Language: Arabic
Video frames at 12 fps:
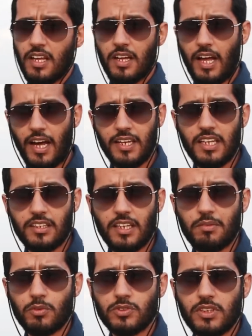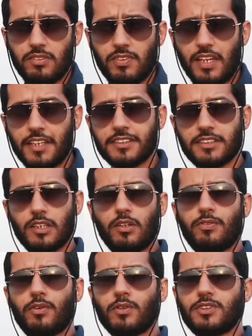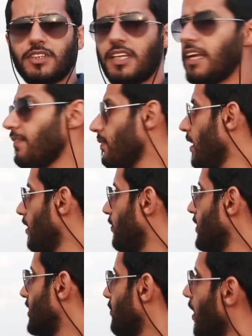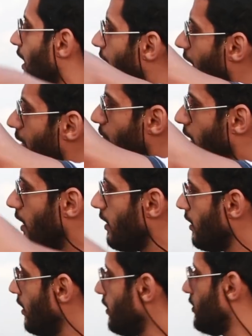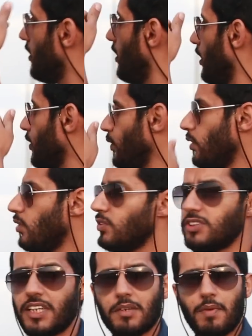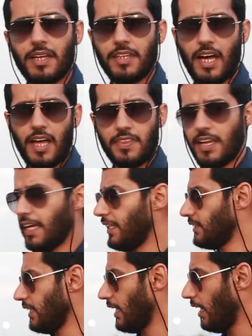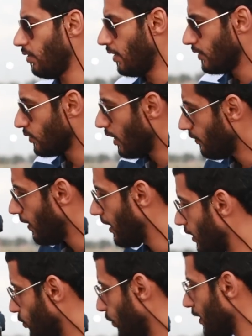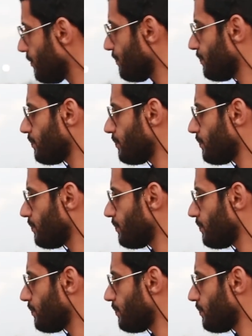حاليا نحن موجودين في نادي الصيد الفروسية في سباق على ما تجي الخيول ونجرب أداء هذه العدسة خلونا نسولف عنها شوي.